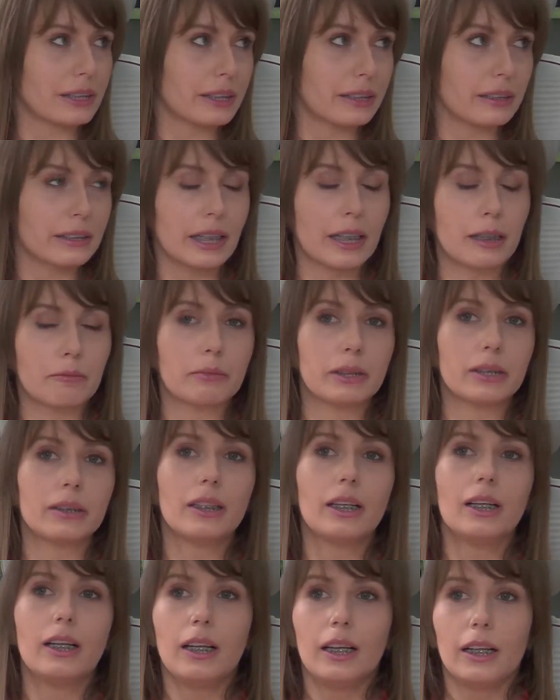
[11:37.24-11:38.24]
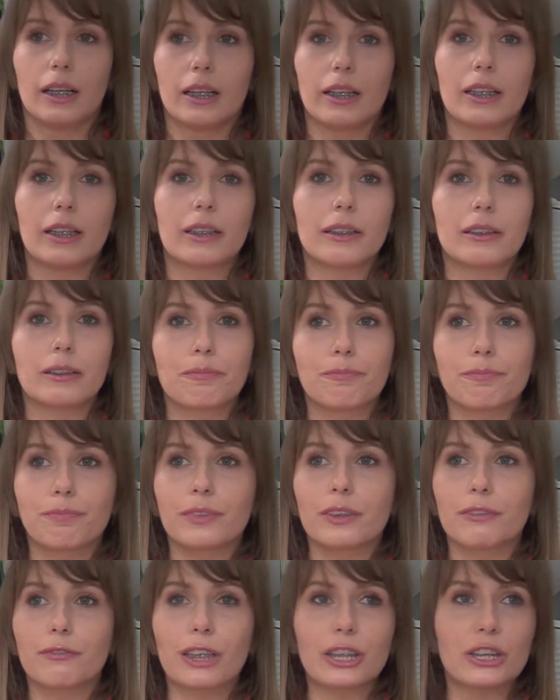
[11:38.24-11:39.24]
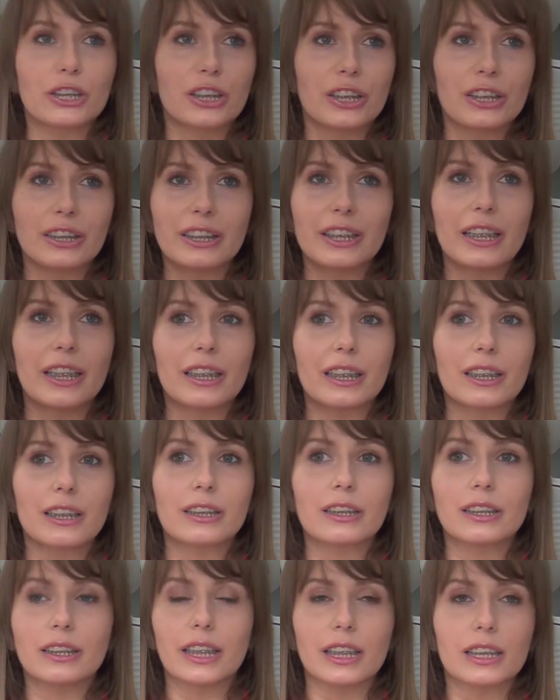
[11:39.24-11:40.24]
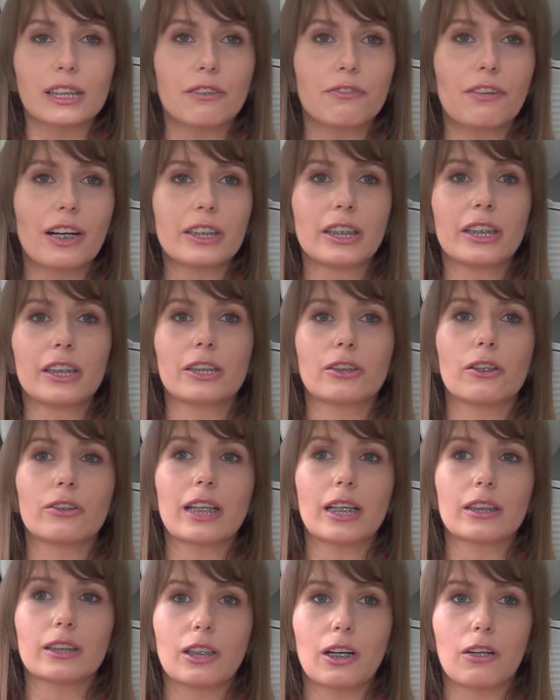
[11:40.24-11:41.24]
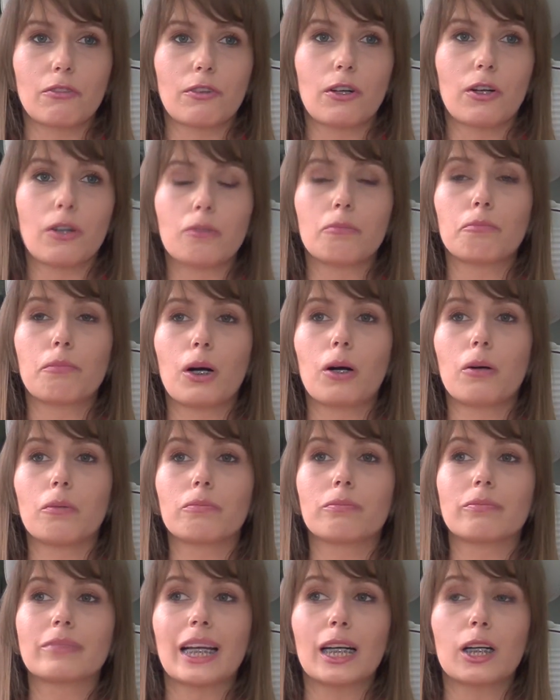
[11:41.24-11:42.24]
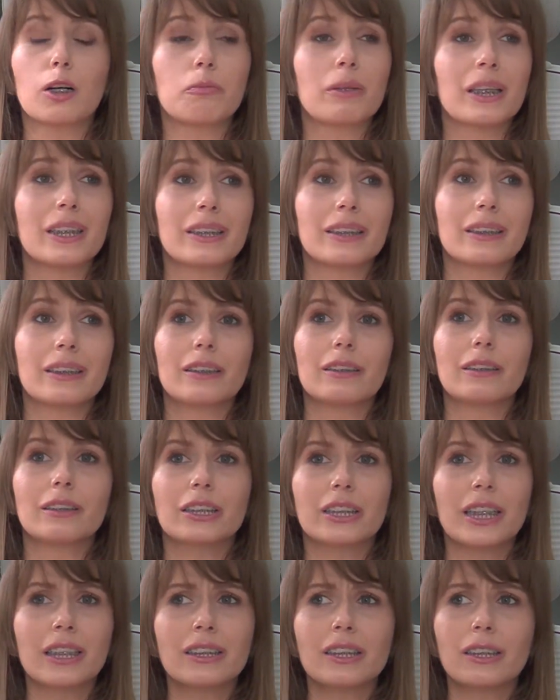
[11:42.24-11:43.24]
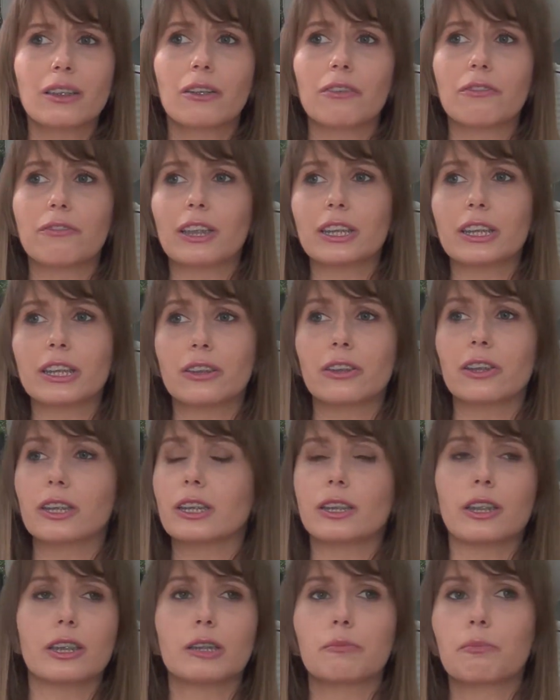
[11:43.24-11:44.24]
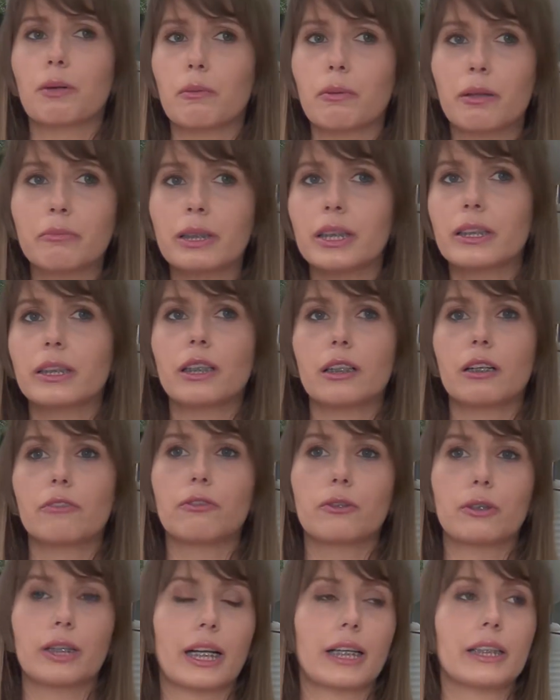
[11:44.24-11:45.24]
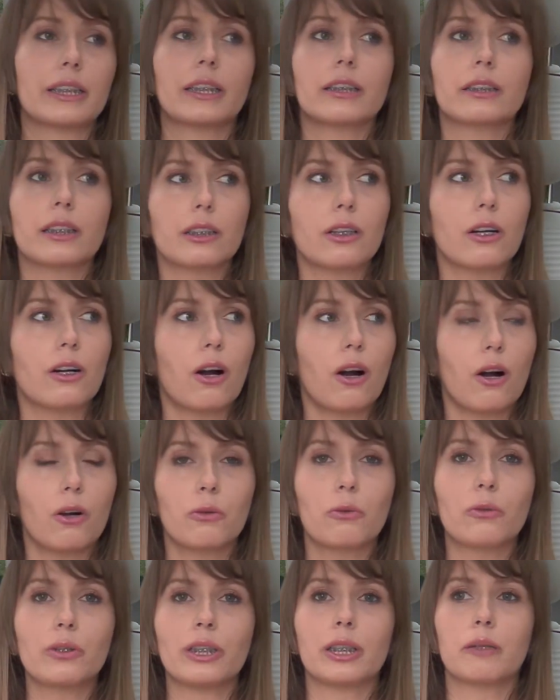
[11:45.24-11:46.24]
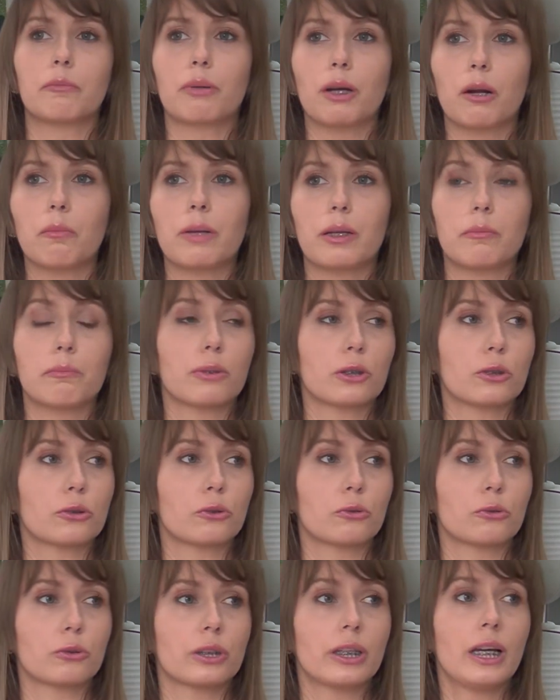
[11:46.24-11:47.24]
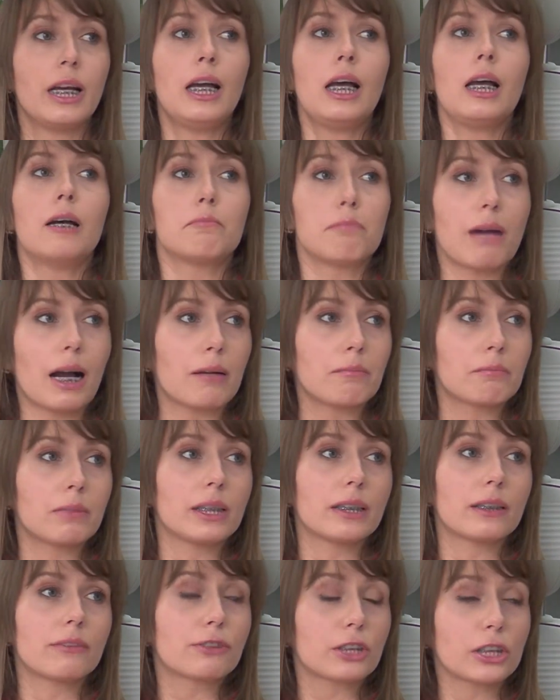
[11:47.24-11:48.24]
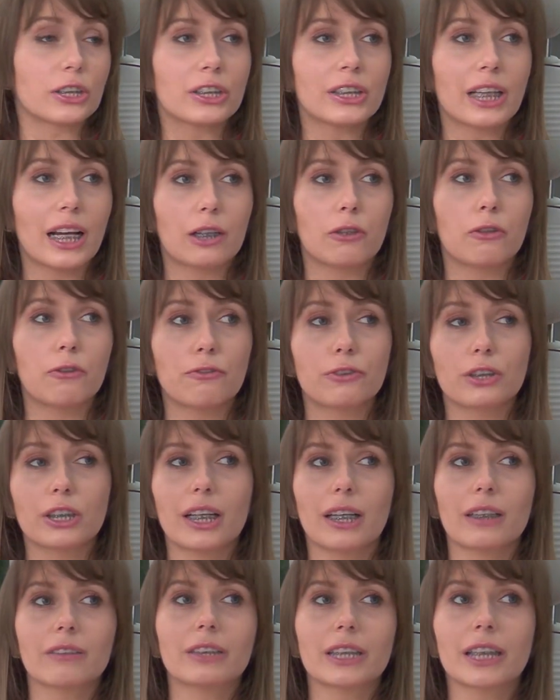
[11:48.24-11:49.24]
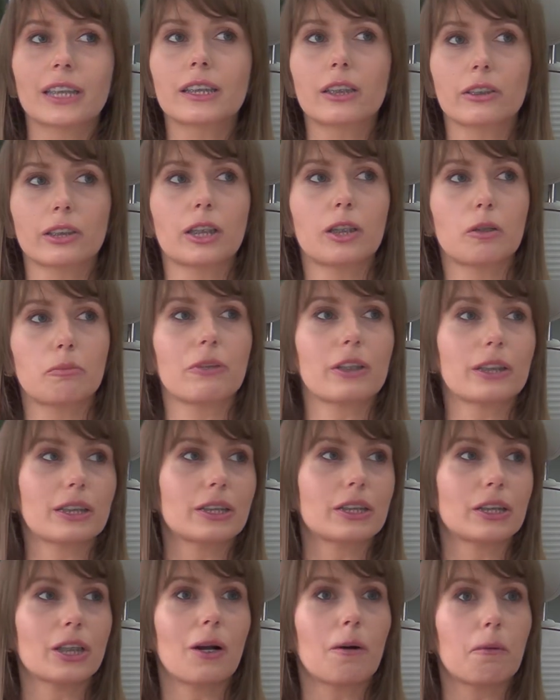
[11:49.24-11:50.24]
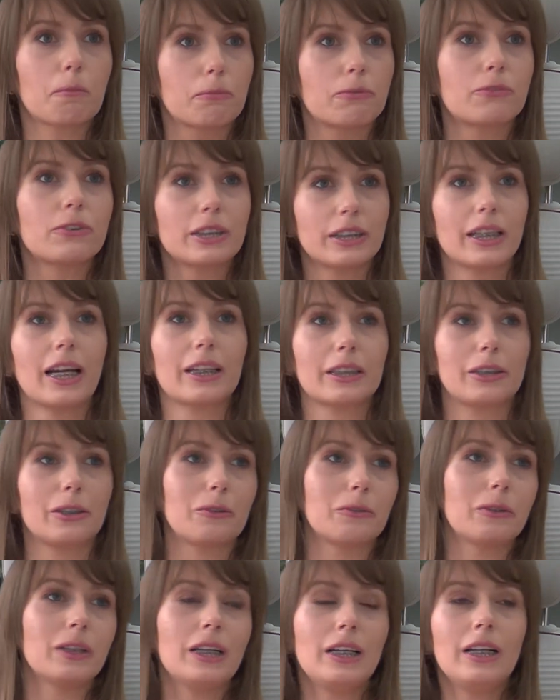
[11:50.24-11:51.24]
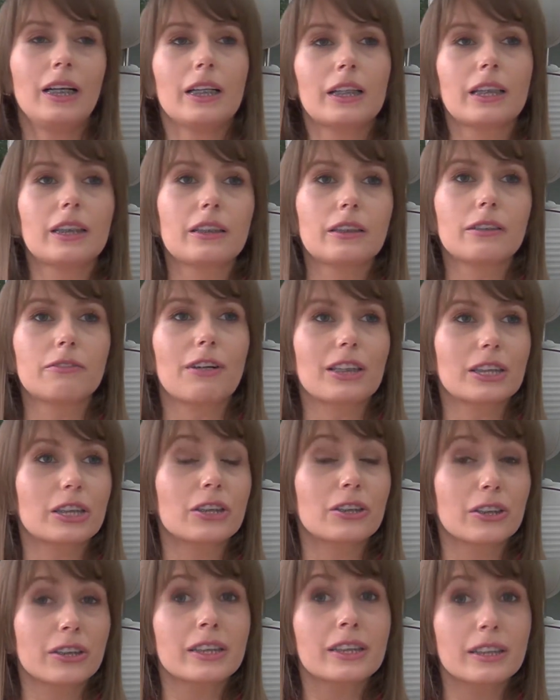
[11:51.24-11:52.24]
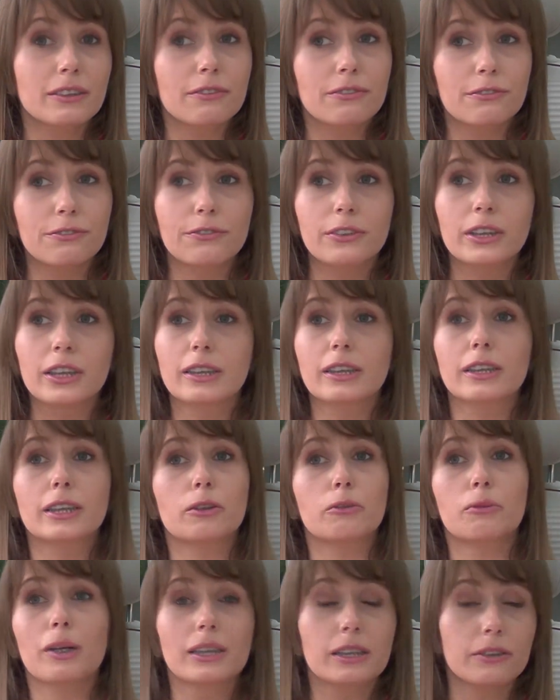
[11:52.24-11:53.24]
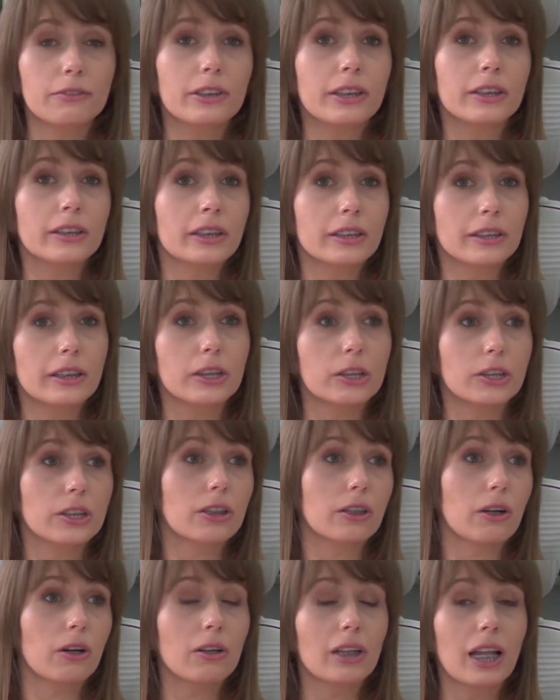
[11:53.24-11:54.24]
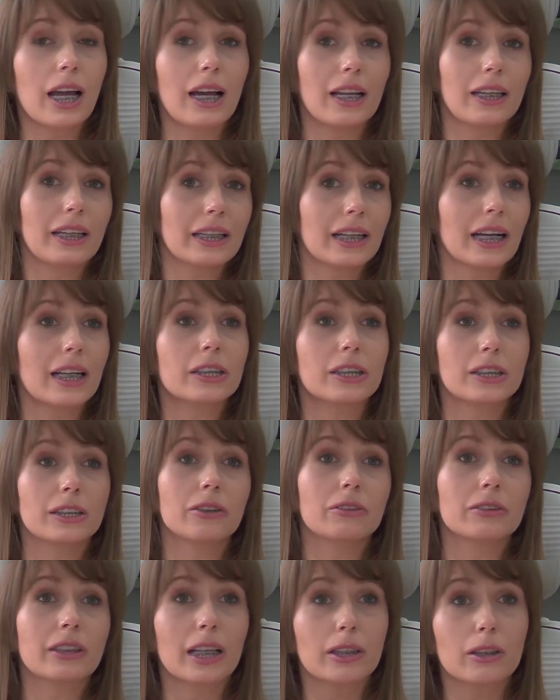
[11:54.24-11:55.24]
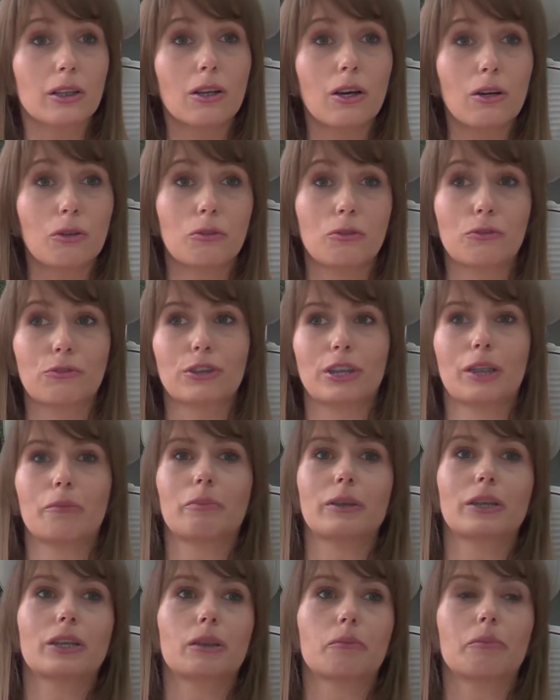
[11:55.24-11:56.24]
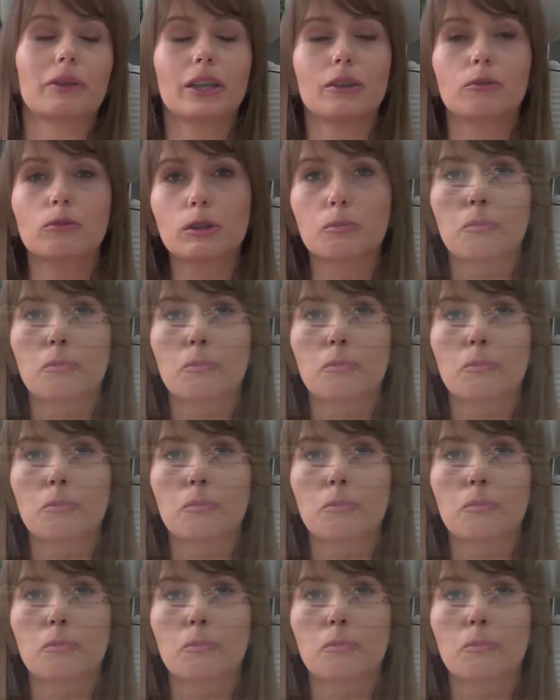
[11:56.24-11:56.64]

pacjentkami. Właśnie nie stresowanie ich dodatkowo, bo te kobiety często właśnie to jest, to jest problem nie tylko w Ukrainie, tylko ogólnie problem po wśród mam e, wcześniaków, że często te kobiety się obwiniają. I, i właśnie to jest w sytuacji wojennej też rola lekarzy, neonatologów, żeby, żeby je